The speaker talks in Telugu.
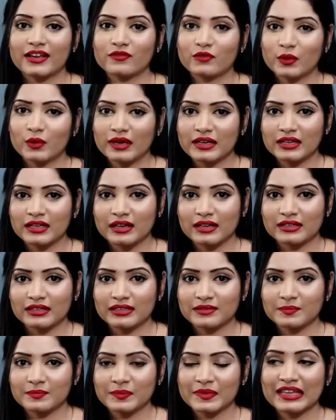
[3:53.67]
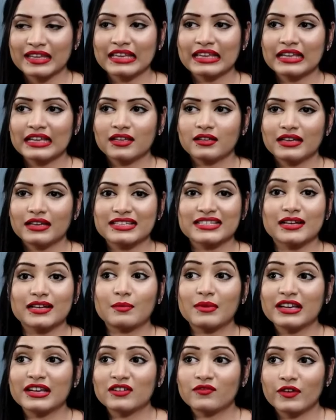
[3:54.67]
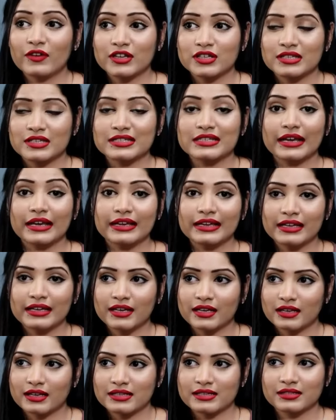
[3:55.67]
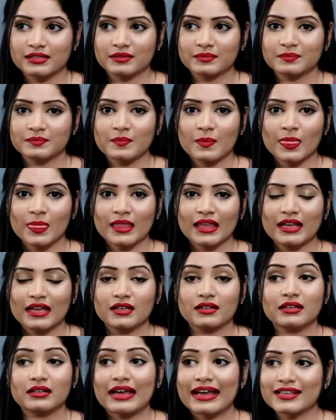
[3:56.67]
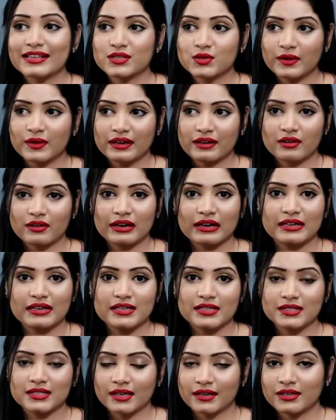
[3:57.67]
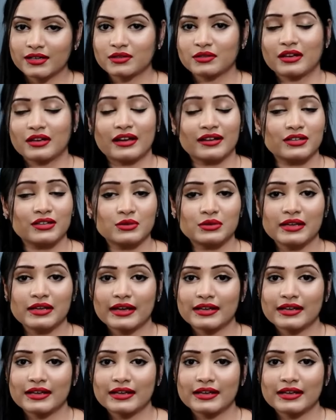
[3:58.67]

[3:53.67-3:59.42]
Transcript: టైఫాయిడ్ కానీ లైక్ స్టమక్ ఇన్ఫెక్షన్స్ డయేరియాస్ గ్యాస్ట్రోఎంట్రైటిస్ అక్యూ అక్యూట్